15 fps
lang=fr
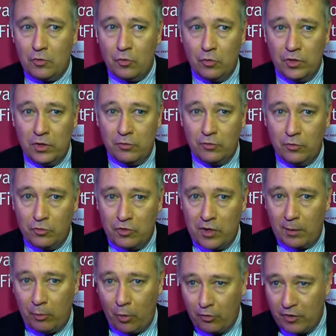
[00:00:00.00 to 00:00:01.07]
au niveau de
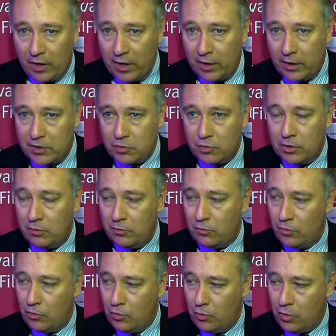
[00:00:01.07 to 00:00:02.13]
la province, au
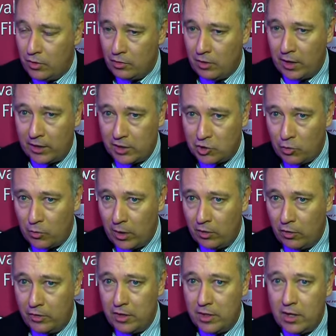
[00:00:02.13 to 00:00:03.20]
niveau de la région
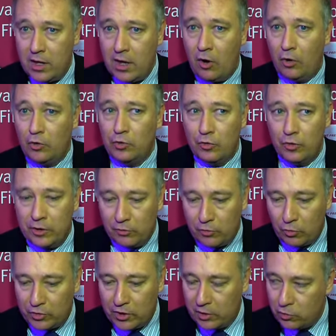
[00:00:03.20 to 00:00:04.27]
wallonne et en dehors des
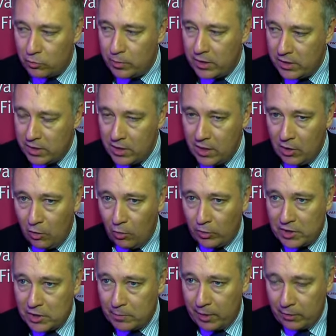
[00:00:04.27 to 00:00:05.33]
frontières du pays, on
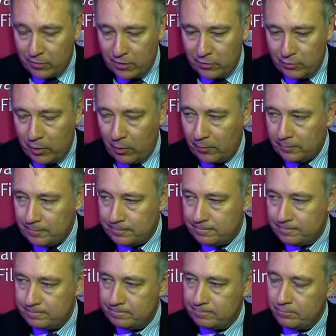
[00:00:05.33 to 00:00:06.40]
l'espère vivement.
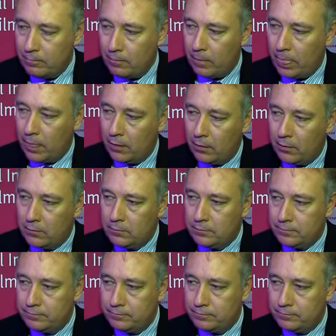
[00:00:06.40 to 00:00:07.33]
Euh, vous avez aussi